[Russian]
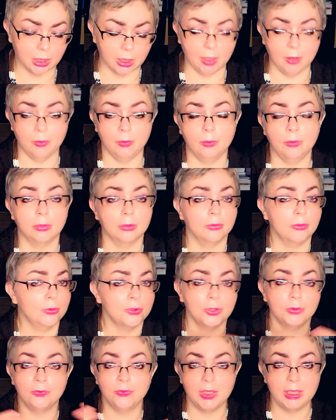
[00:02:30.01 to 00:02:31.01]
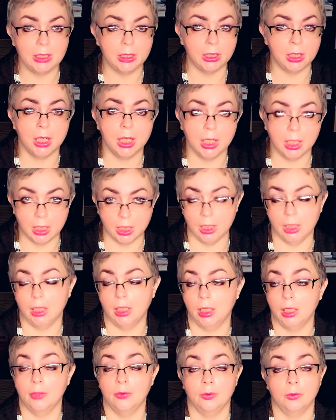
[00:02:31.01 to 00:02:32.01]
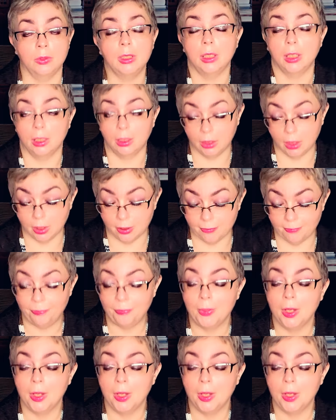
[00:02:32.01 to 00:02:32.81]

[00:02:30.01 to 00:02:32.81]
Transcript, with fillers: там, в общем, веселье иногда,